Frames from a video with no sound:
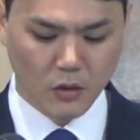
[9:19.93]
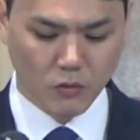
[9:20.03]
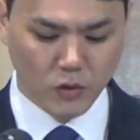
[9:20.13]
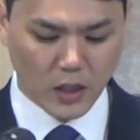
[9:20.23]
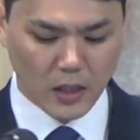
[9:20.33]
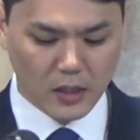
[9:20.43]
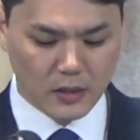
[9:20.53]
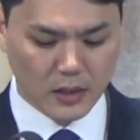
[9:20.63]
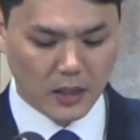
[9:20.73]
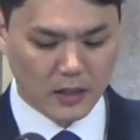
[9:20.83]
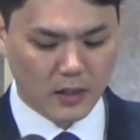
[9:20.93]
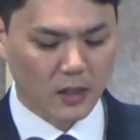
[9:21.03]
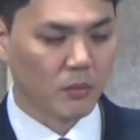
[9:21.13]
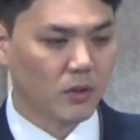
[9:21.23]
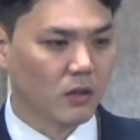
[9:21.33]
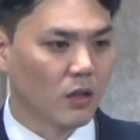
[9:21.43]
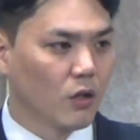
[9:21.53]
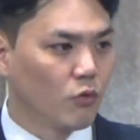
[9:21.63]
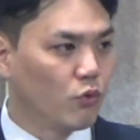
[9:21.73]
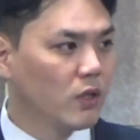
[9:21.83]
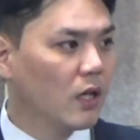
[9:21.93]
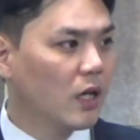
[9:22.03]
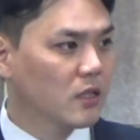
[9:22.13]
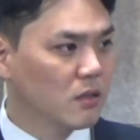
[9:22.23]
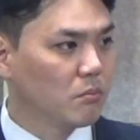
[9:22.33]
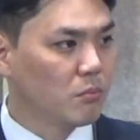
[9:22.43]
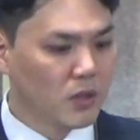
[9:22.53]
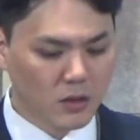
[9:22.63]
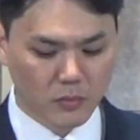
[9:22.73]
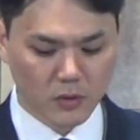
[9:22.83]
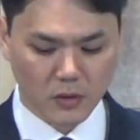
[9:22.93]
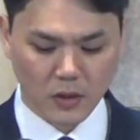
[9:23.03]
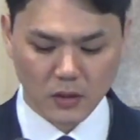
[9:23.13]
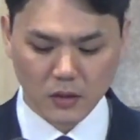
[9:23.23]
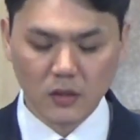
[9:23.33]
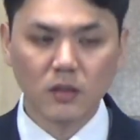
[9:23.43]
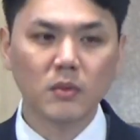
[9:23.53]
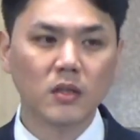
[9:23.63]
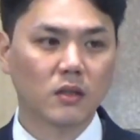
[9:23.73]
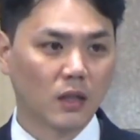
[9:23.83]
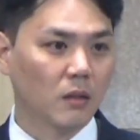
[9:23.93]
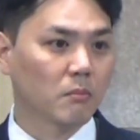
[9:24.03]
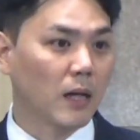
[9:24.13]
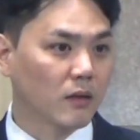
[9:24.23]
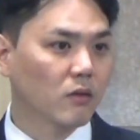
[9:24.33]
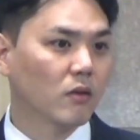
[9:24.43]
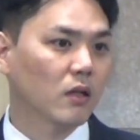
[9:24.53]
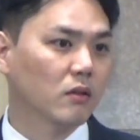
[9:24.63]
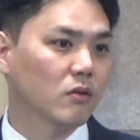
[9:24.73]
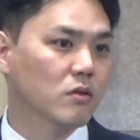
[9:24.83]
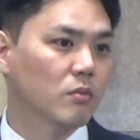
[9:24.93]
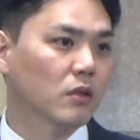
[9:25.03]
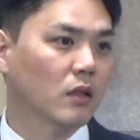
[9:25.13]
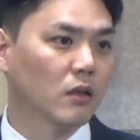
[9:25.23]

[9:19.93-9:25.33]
우리의 일상의 삶이 우리가 가진 믿음을 의미 있게 만들어가는 것입니다.